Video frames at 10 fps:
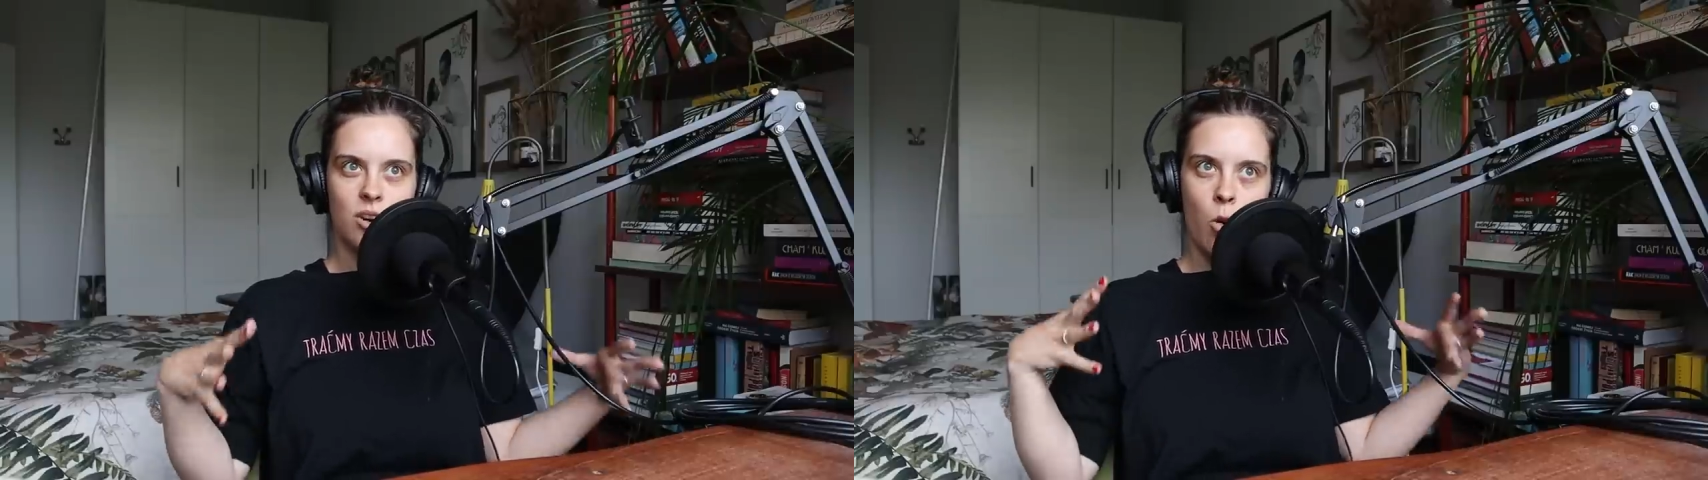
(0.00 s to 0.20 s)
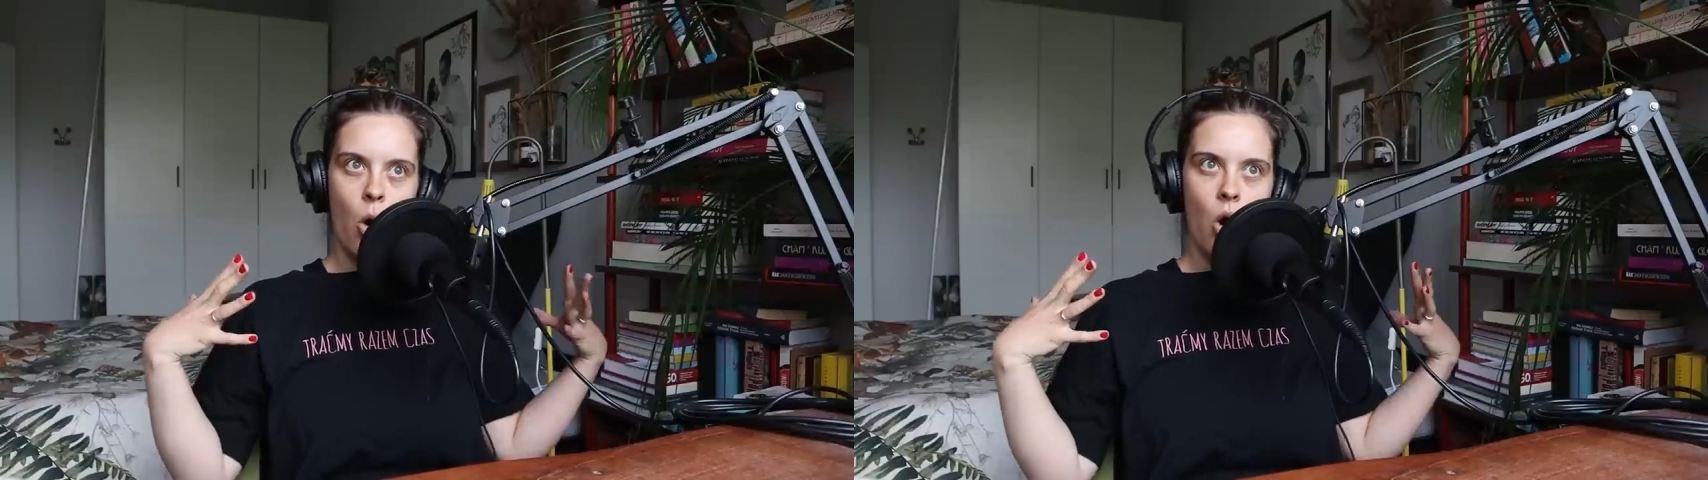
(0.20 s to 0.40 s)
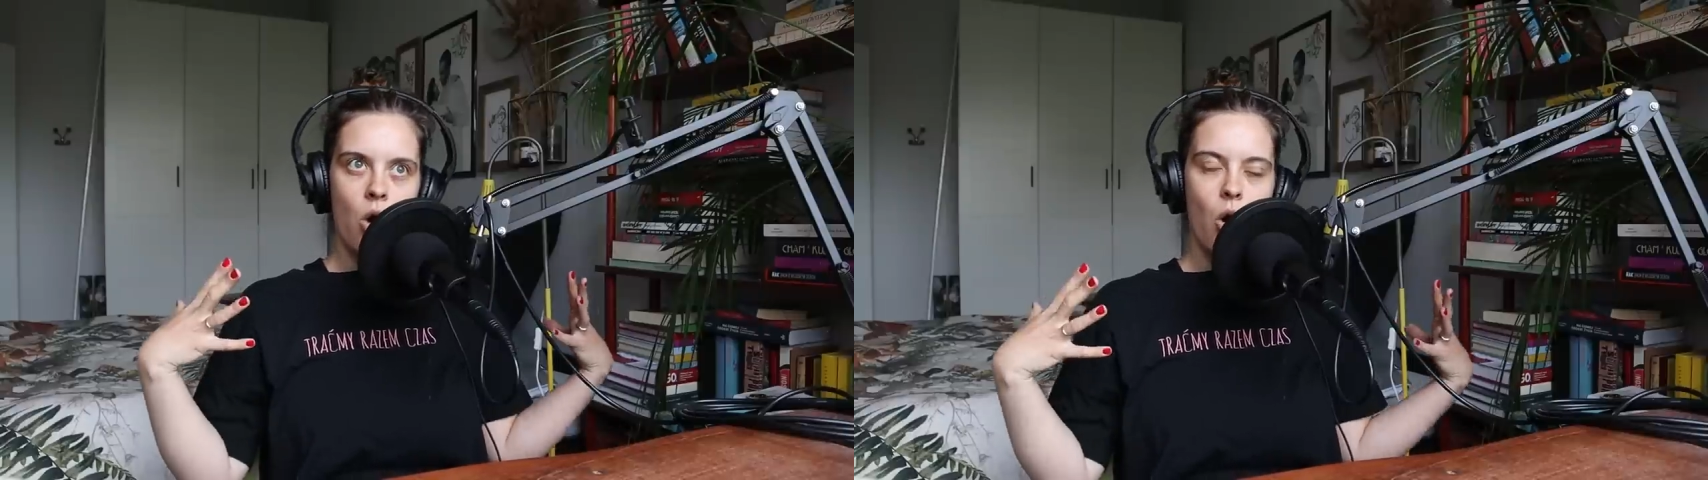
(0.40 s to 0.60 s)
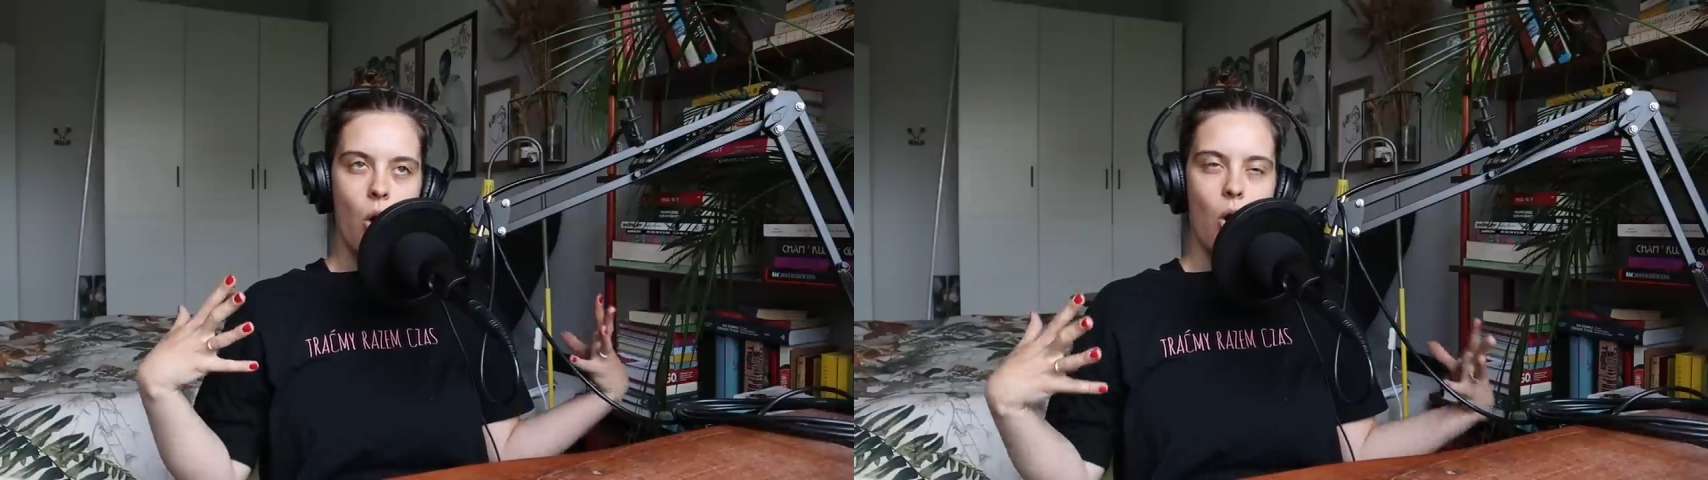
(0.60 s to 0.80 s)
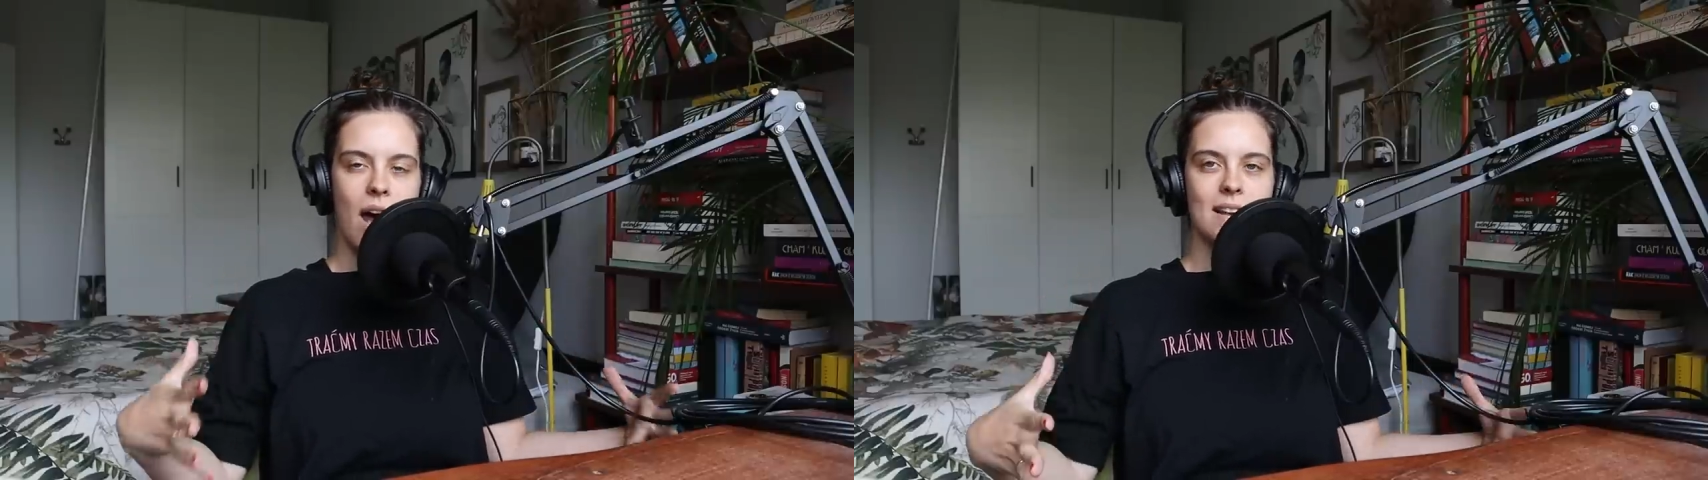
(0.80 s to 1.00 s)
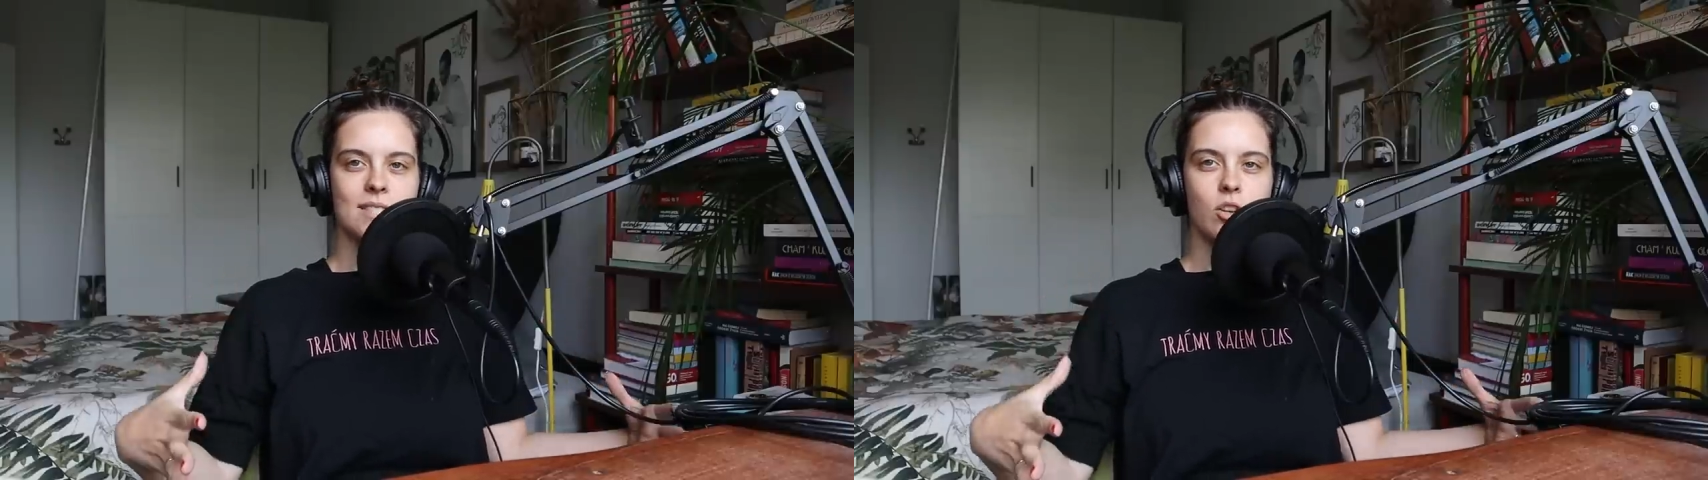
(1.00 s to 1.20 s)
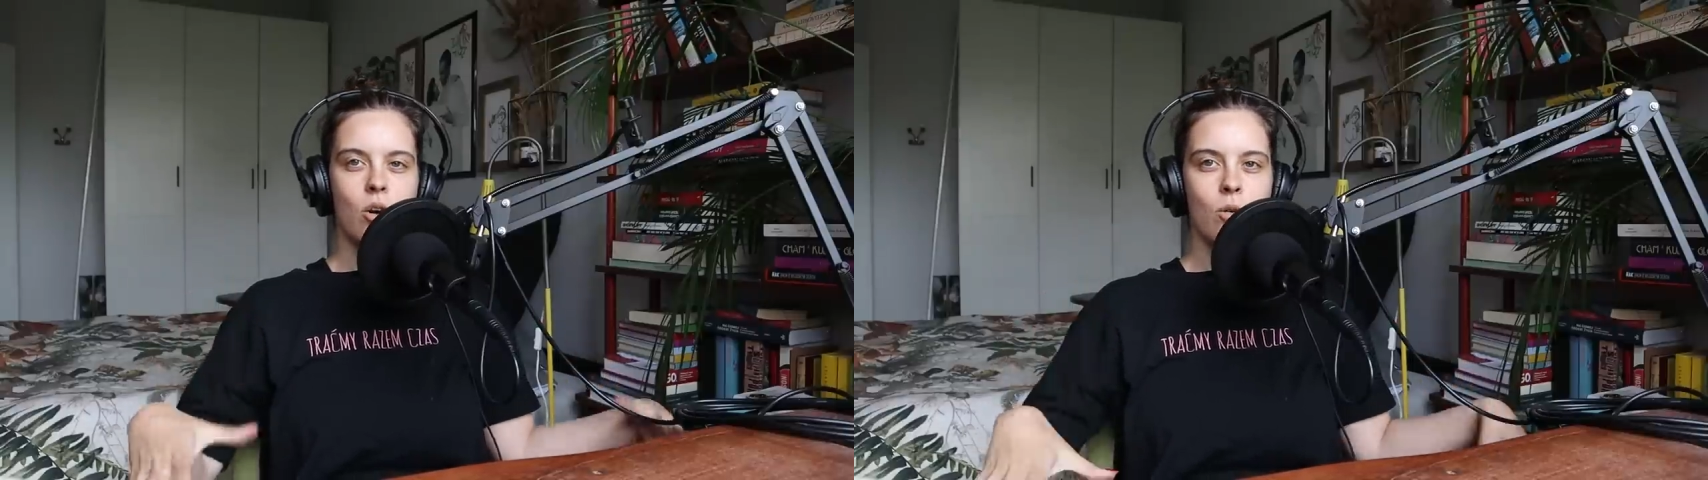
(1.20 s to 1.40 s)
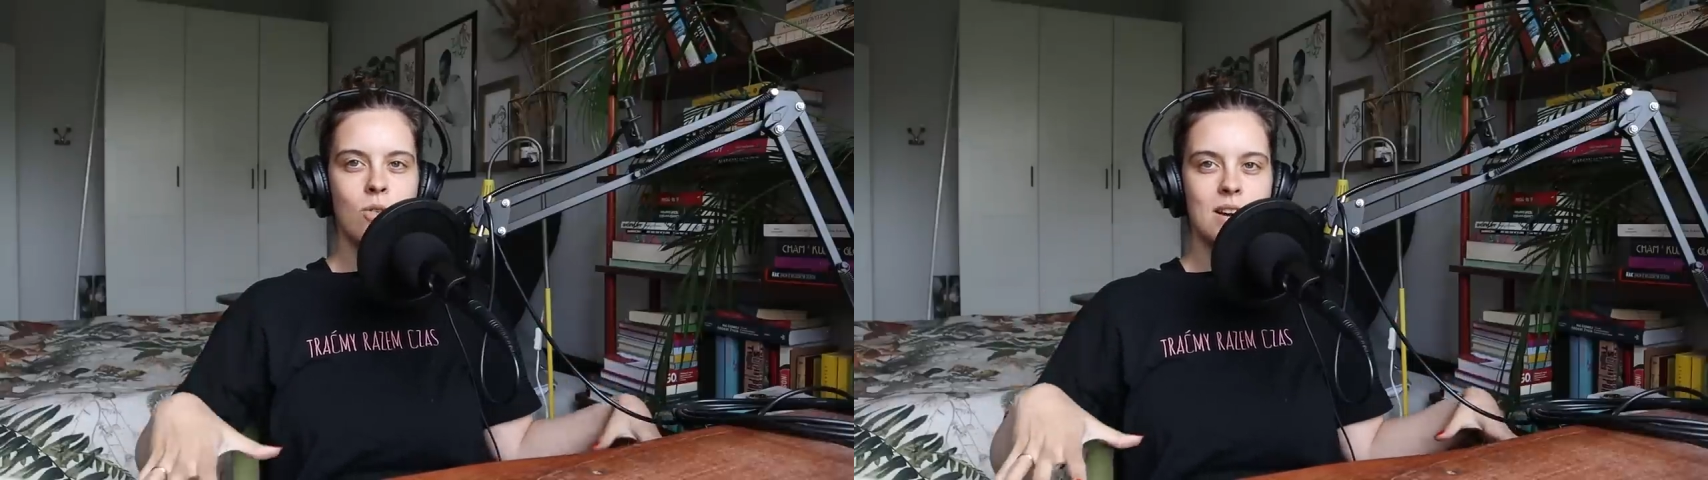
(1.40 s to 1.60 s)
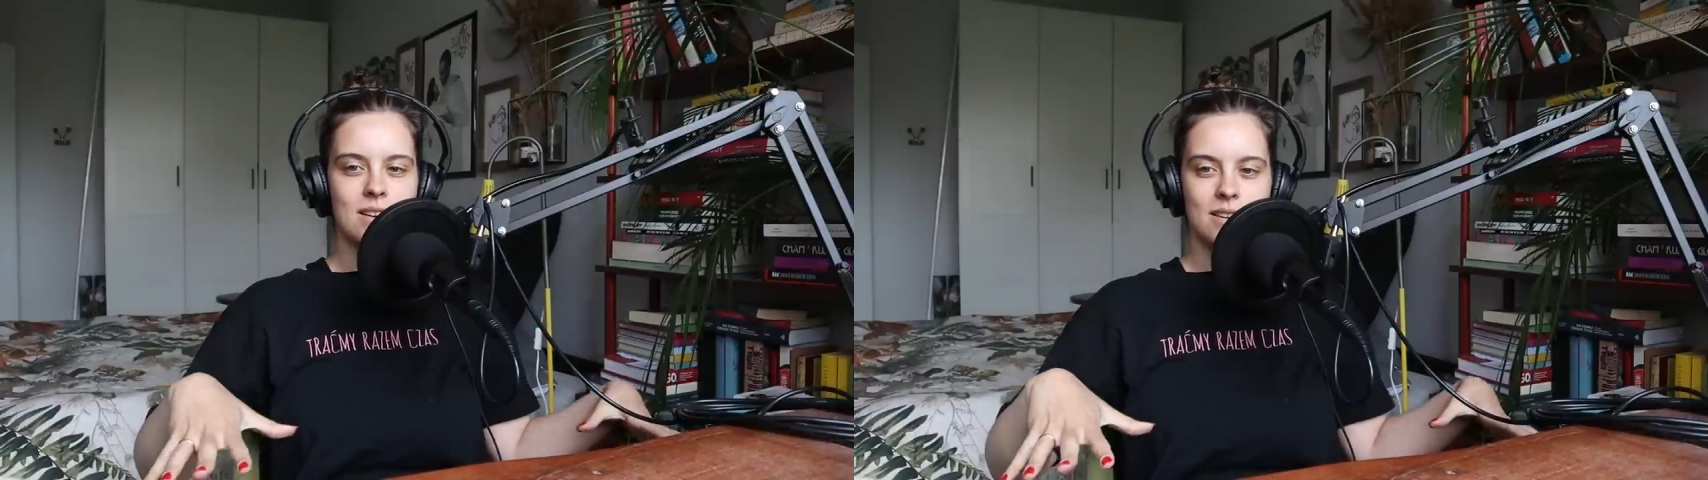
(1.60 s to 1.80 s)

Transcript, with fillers: taką oazą, y,